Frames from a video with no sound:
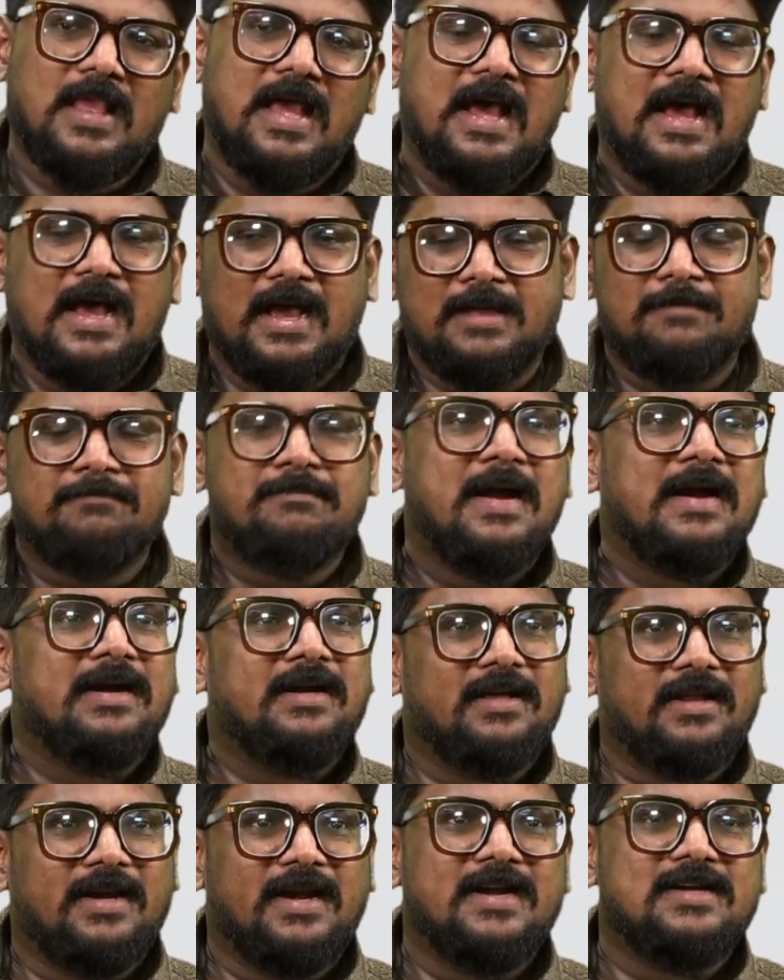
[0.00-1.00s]
ఆ ఇంపాక్ట్
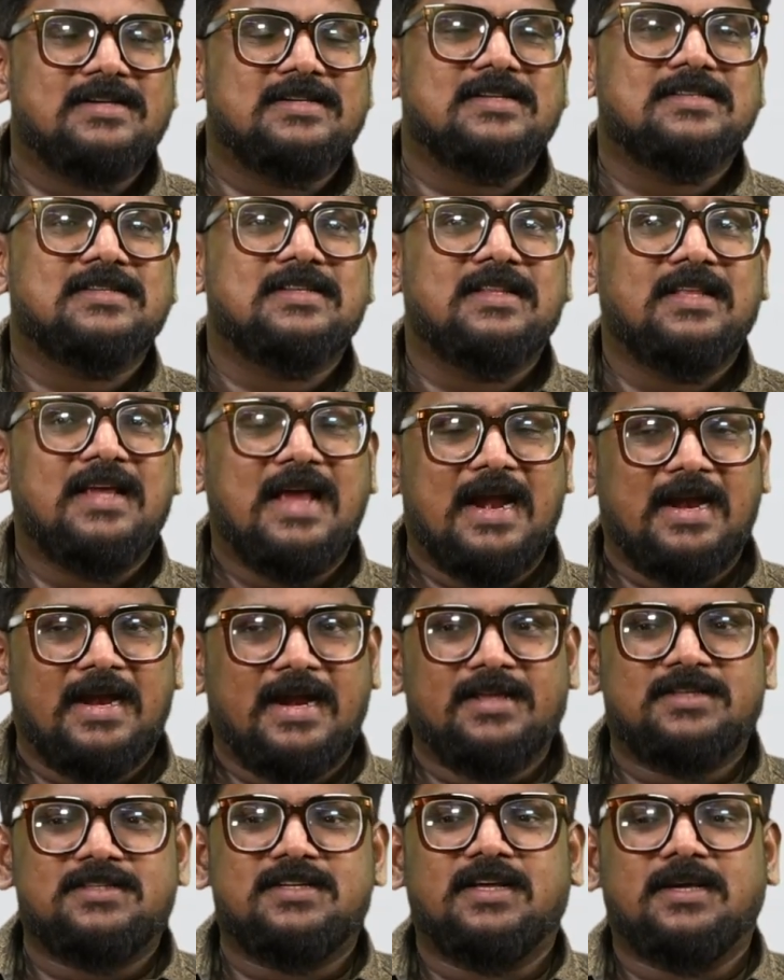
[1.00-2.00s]
క్రియేట్ చేసింది అండ్
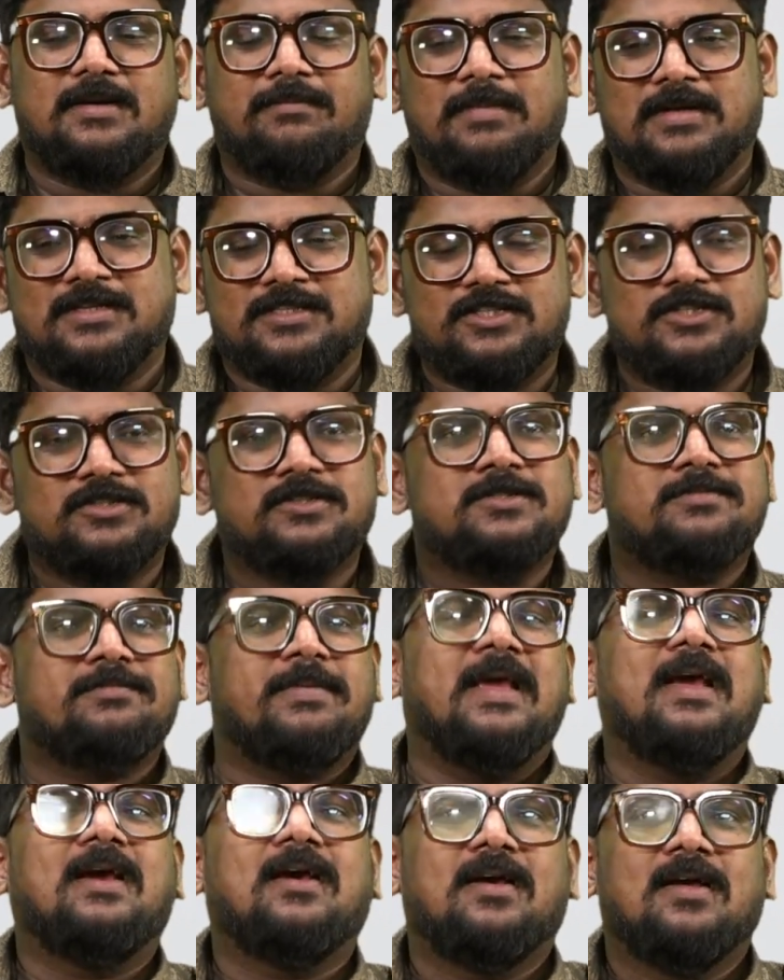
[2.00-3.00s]
నెక్స్ట్ ఇంకా మస్ట్
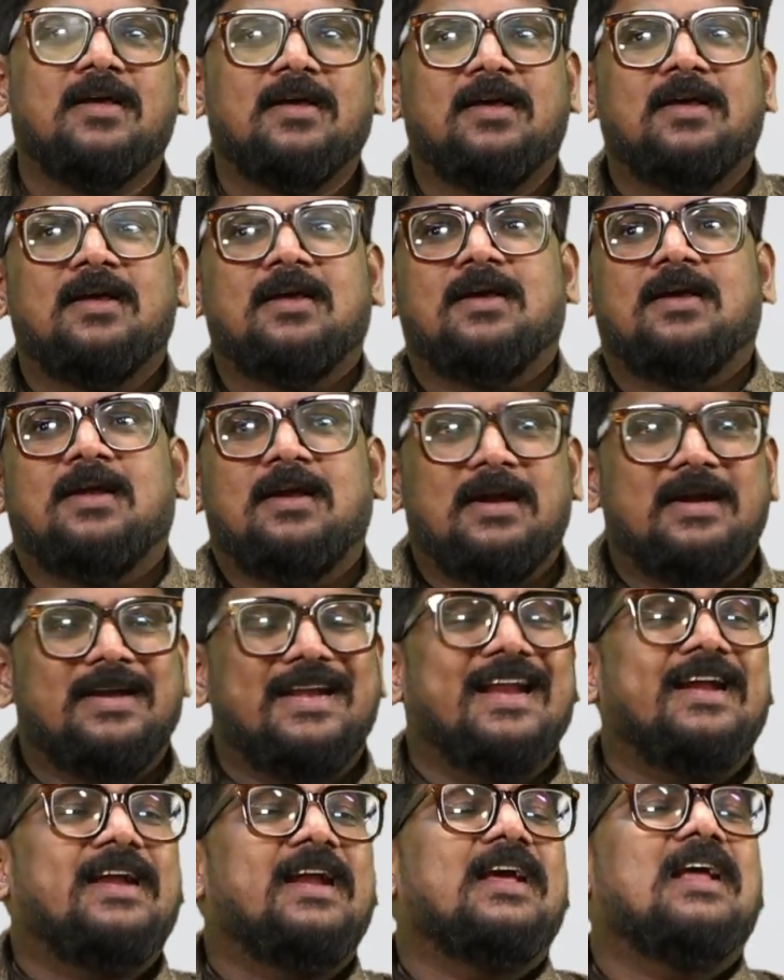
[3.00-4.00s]
స్పీక్
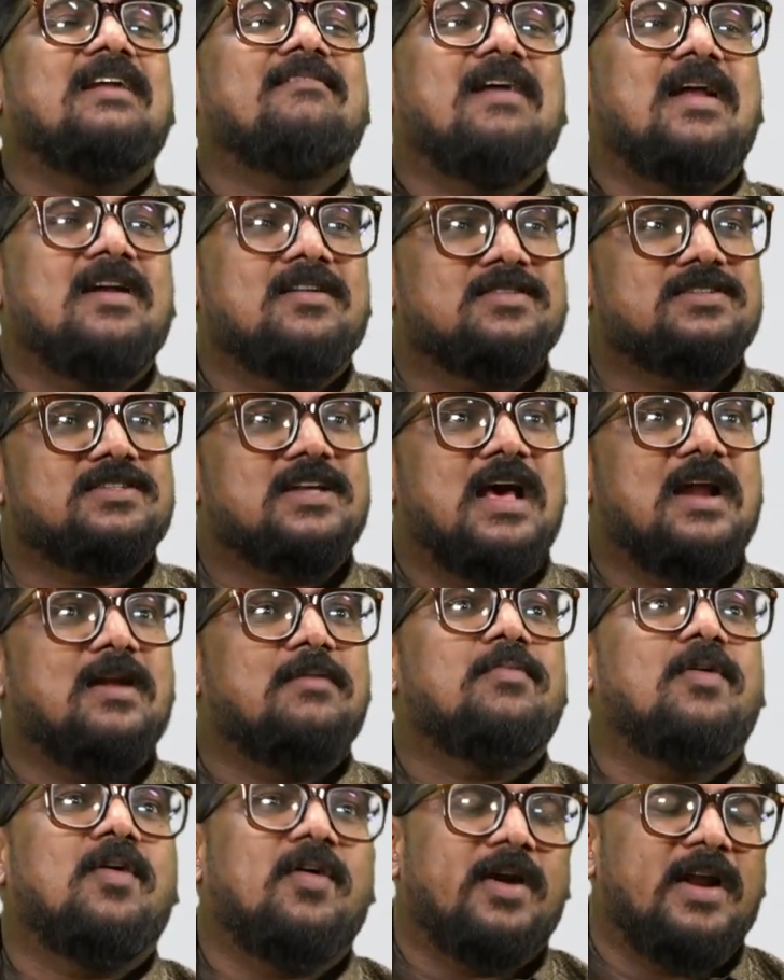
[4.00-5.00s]
టెక్నికల్ వాల్యూస్ చాలా
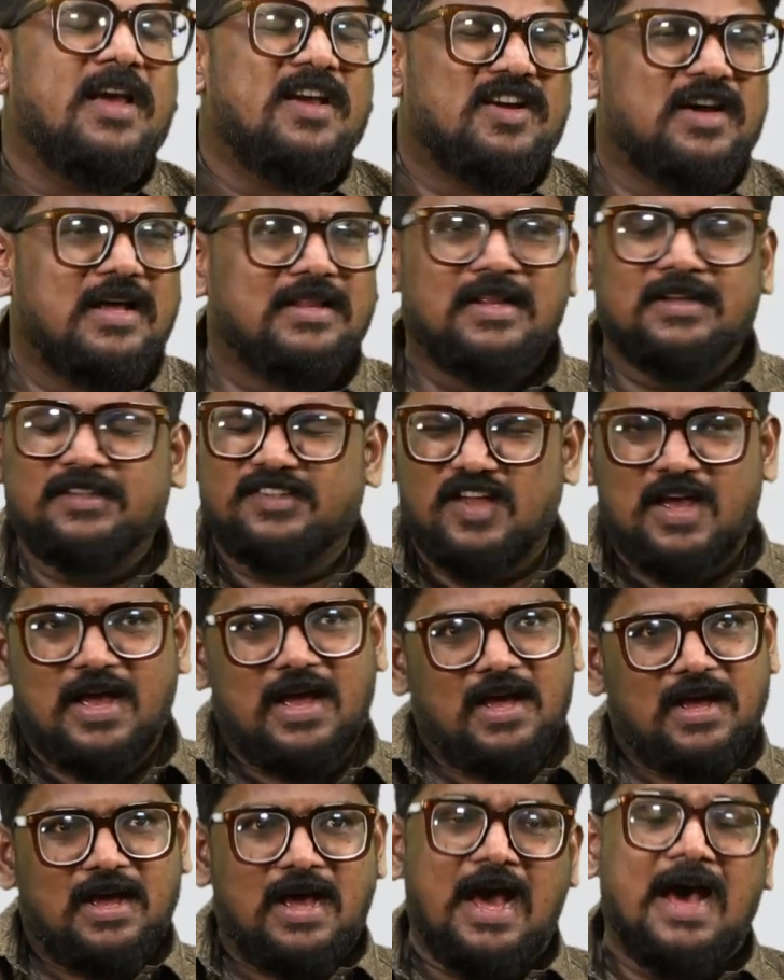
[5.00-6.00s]
బాగున్నాయి కదంతా
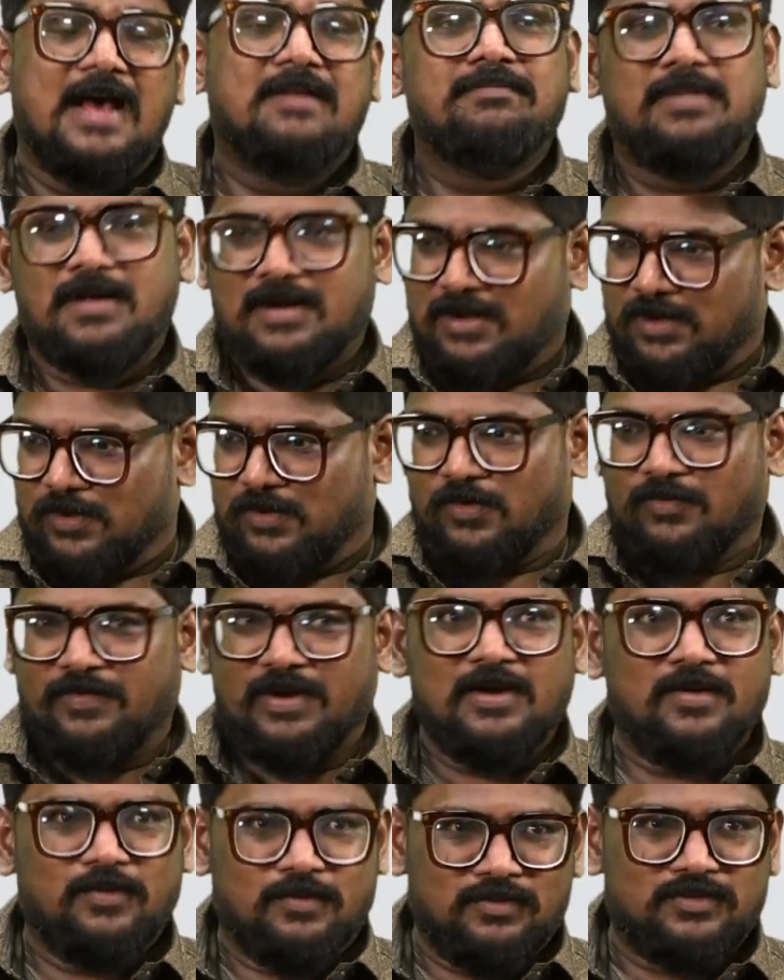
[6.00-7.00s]
హార్బర్లో
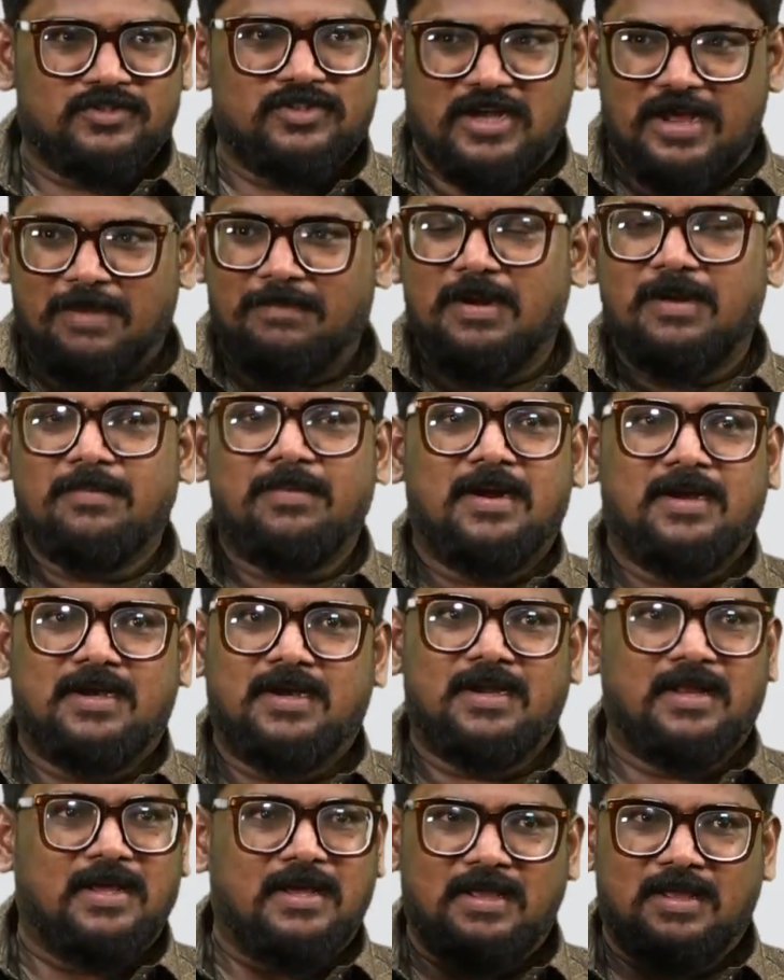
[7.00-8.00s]
వీళ్ళు చేపలు
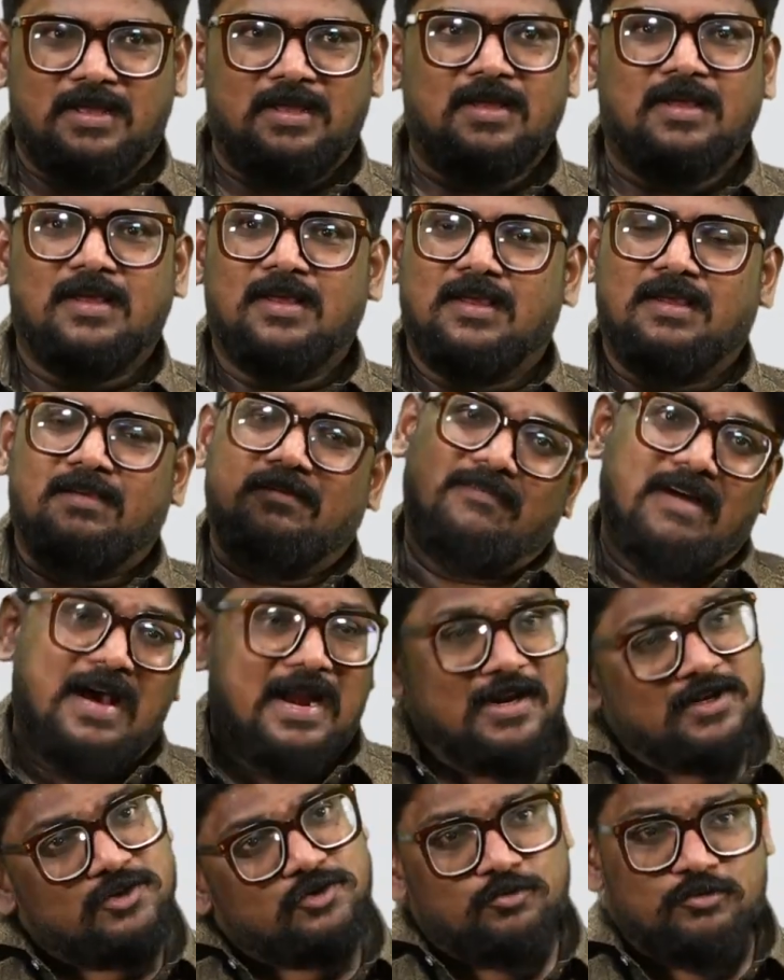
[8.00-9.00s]
పట్టే
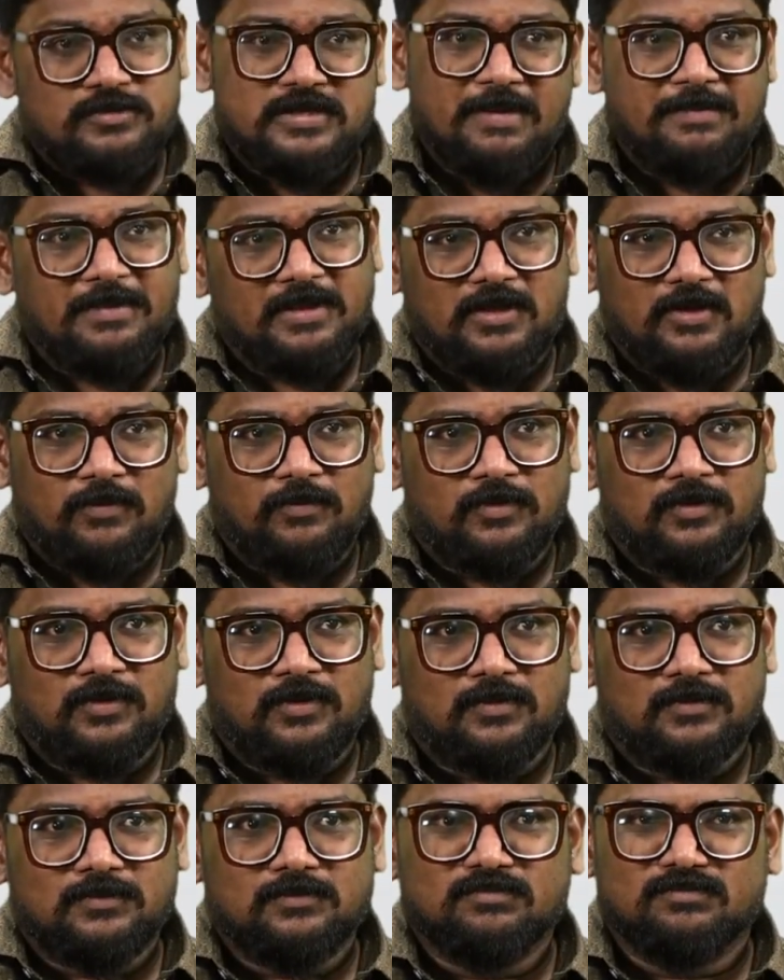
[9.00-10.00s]
వాళ్ళని చూసాము ఇంతకుముందు